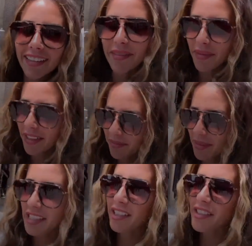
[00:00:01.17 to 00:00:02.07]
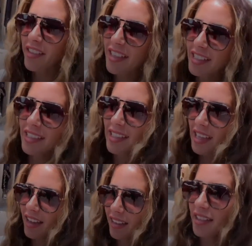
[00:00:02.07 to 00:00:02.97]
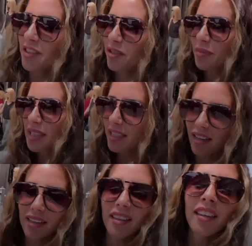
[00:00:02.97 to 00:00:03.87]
Sarah Engels postete ein romantisches